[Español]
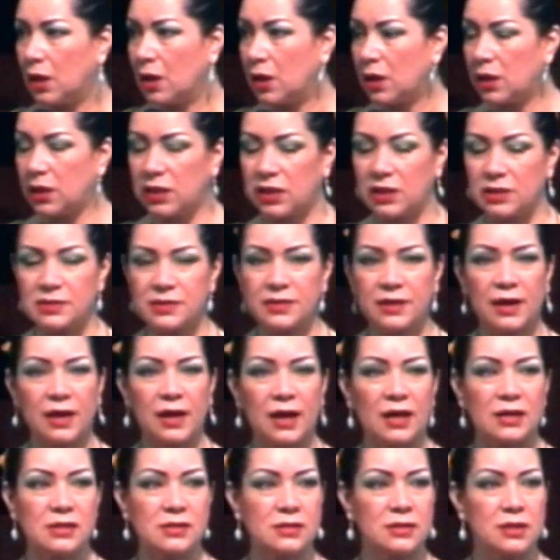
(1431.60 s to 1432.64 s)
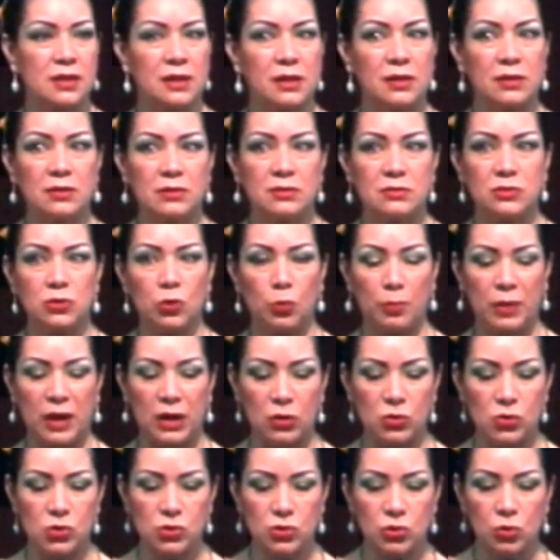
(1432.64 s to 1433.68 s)
Y dice así,
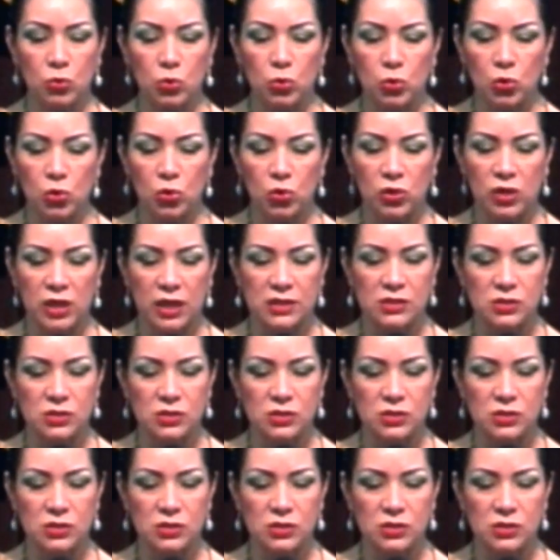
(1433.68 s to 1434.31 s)
Romanos 1,